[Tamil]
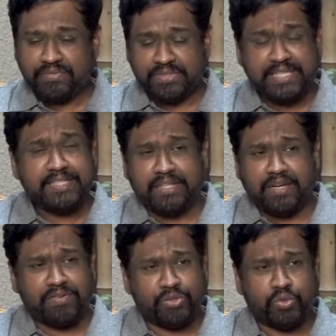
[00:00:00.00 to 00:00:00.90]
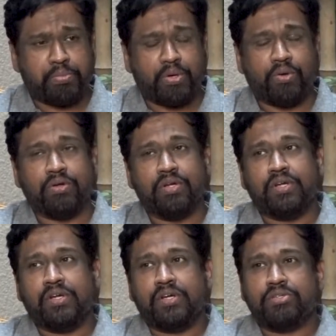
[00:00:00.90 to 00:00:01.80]
சீன்ஸ்லாம் வந்து ஷூட் பண்ணோம்
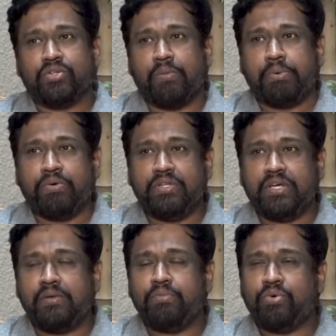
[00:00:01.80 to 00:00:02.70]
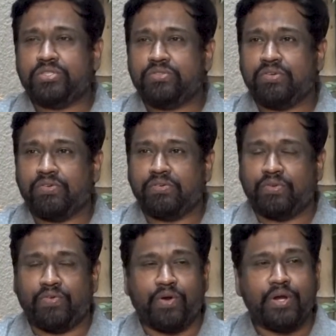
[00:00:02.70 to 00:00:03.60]
ஸோ அப்போ வந்து ஆல்மோஸ்ட் ஒரு
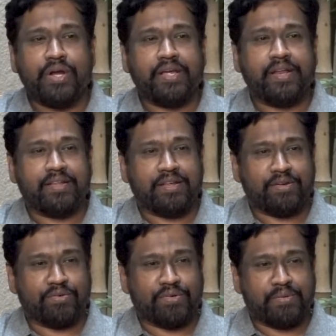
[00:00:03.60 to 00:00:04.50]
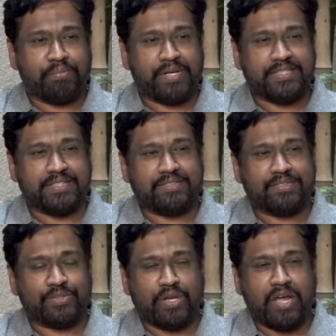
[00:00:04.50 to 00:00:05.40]
ஒரு ஒன் டிகிரி தான் இருக்கும் டெம்பரேச்சர்
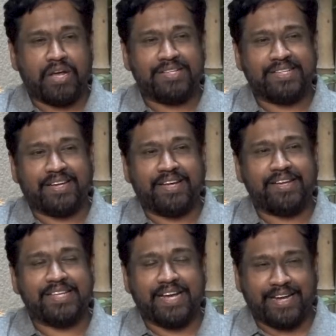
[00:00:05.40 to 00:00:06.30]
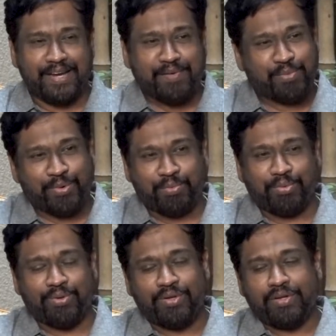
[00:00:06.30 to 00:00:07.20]
ஸோ நாங்கள் ஜெர்கின் ஜாக்கெட்லாம்
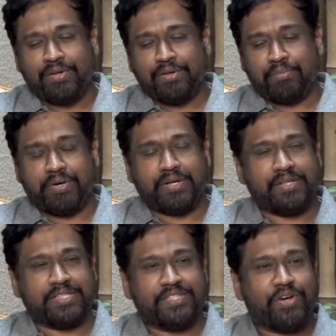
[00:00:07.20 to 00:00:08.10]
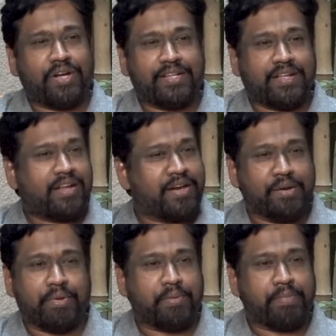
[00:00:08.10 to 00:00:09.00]
போட்டிருப்போம் பட்டு சிவா நயன்தாரா
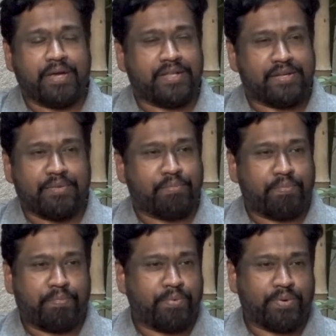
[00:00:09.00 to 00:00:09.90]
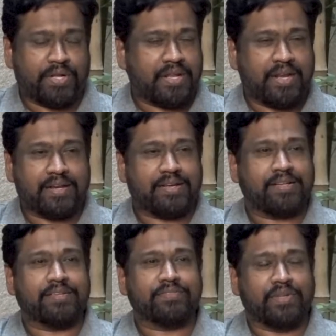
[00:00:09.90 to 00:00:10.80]
ரெண்டு பேருமே அதெல்லாம் போட்டால் நல்லா
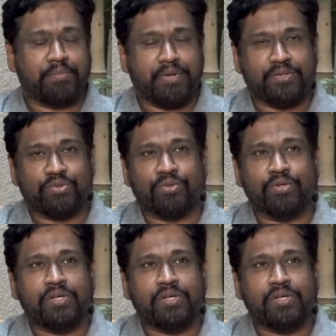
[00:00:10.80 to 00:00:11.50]
இருக்காது ஐ மீன் ஸோ